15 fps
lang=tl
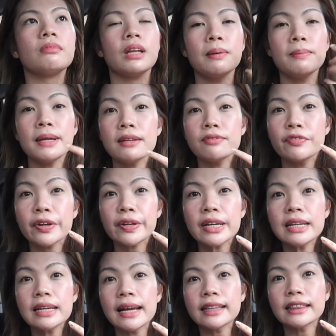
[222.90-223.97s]
I mean, very
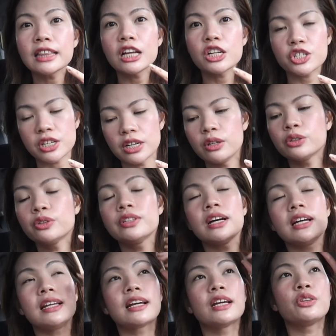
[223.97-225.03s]
light lang siya. Although
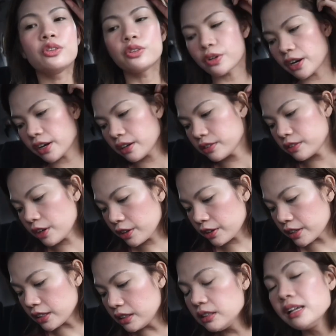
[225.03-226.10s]
nakalagay din dark, dark
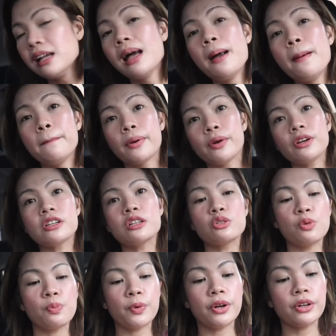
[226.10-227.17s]
red. Pero siya
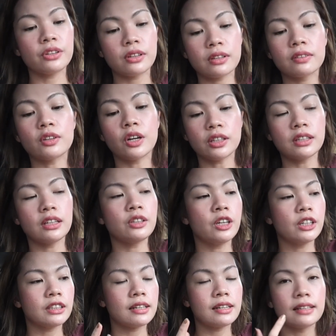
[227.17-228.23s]
super dark na
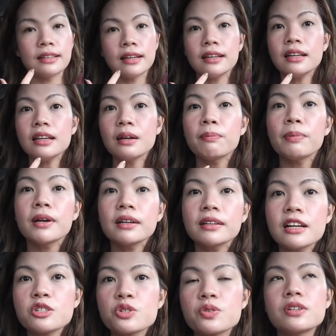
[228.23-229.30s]
dark na red. Ganyan lang, parang
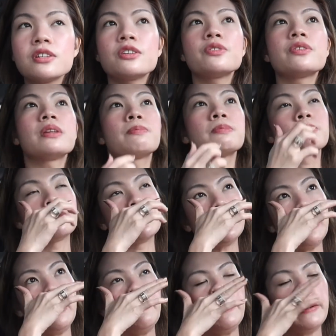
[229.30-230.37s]
natural lang yung lips mo. Hindi
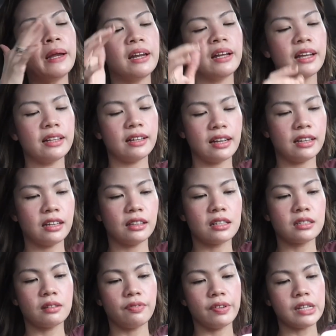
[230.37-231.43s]
ako maglalagay ng anything
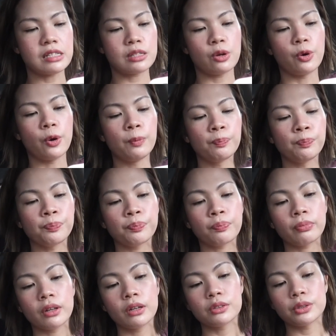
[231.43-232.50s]
sa face ko.
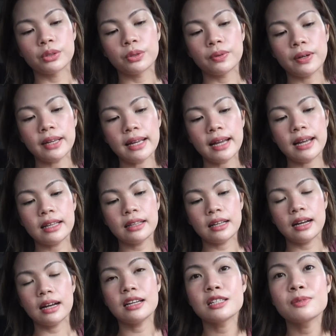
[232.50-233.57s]
So, ayan,
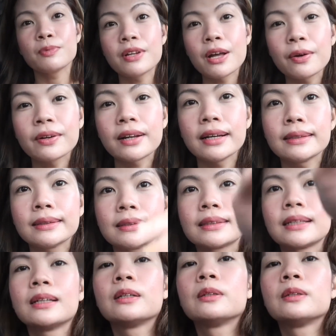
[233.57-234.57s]
aalis muna ako guys.